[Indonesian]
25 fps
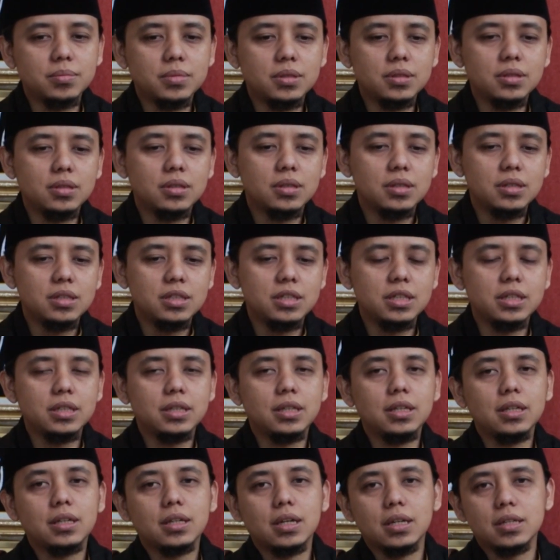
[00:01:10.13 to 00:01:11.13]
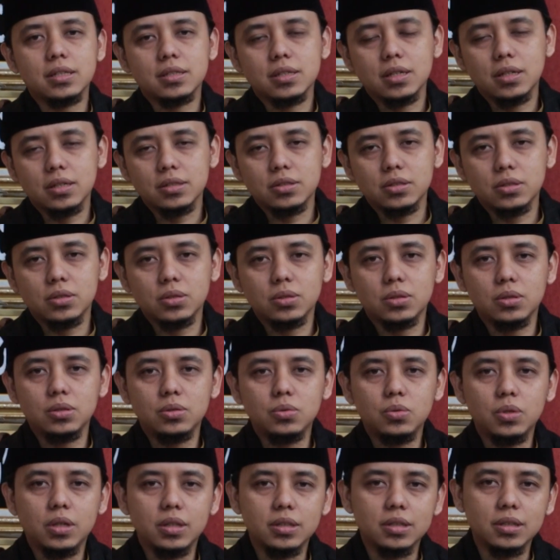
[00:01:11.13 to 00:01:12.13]
menyingkirkan salah satu
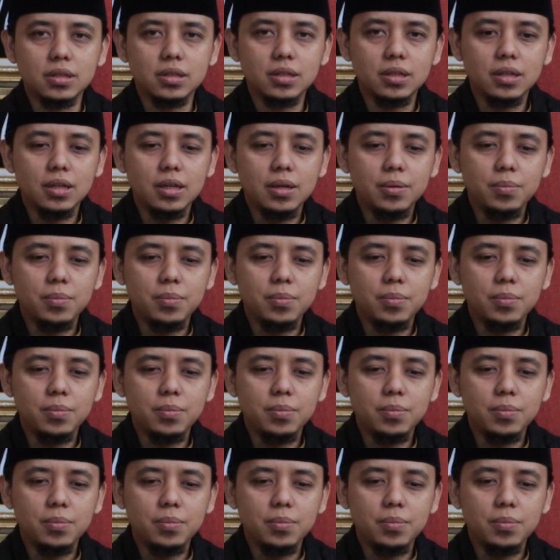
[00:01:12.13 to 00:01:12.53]
keduanya.